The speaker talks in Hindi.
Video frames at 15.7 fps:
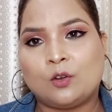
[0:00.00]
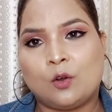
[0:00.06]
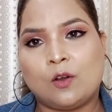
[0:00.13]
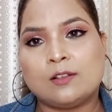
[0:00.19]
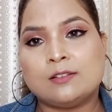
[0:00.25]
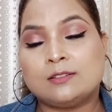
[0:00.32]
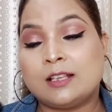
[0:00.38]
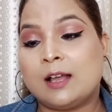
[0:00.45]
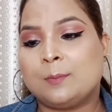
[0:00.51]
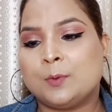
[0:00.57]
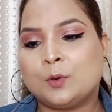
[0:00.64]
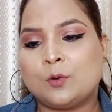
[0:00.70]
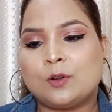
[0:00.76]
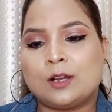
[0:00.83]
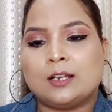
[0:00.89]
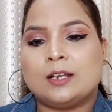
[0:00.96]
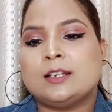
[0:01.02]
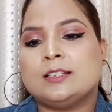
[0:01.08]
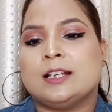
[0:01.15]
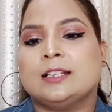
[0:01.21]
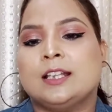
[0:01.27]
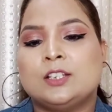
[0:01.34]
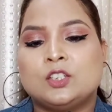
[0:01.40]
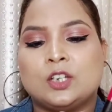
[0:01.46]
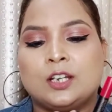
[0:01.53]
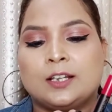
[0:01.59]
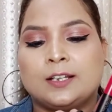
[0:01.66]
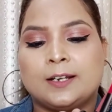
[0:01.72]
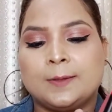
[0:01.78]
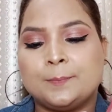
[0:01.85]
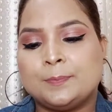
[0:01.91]
कौन सा आप लोगों को कलर ज्यादा अच्छा
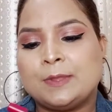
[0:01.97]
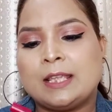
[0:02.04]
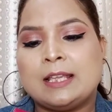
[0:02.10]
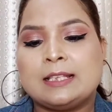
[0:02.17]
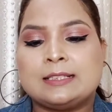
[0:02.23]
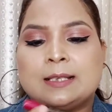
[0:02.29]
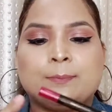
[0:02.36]
लग रहा है